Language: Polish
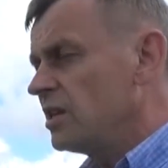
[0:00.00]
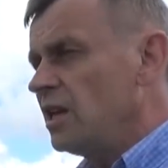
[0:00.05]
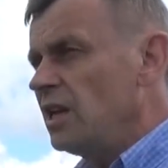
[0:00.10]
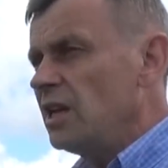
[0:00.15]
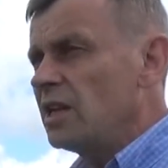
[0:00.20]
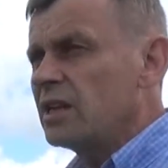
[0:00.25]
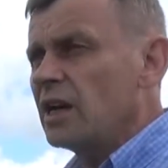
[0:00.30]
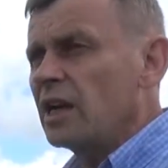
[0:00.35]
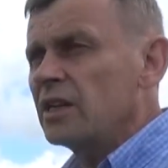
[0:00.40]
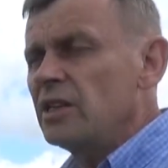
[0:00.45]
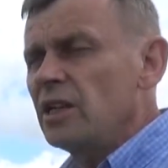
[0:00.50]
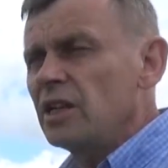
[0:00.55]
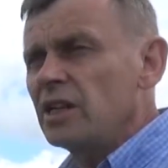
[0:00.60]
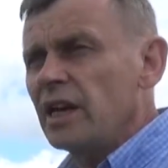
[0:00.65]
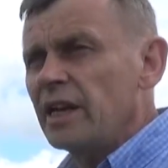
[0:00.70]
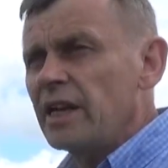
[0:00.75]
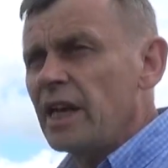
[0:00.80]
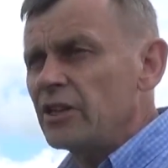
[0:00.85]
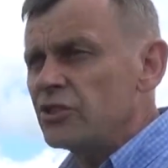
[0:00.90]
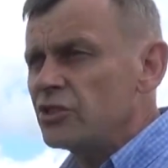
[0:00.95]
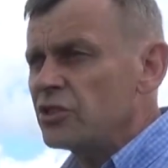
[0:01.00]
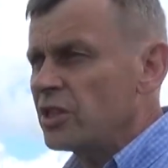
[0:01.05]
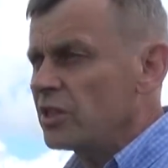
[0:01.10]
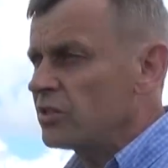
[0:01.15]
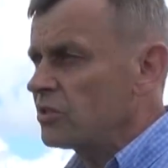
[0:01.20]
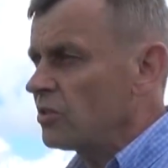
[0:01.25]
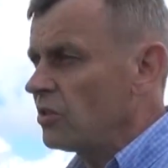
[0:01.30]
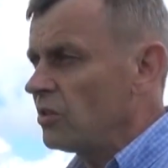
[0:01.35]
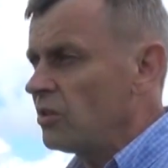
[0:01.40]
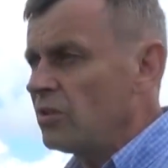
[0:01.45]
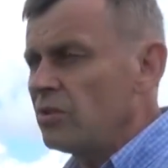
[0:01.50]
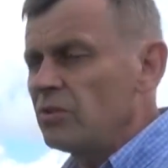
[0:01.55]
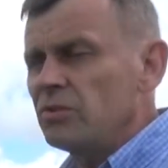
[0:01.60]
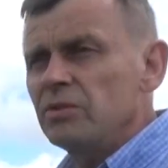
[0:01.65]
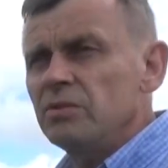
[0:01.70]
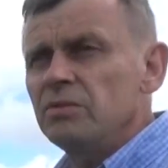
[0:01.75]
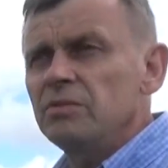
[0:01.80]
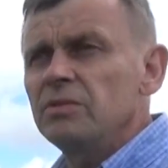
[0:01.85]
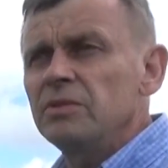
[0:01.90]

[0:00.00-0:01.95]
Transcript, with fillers: kilka, kilkanaście, to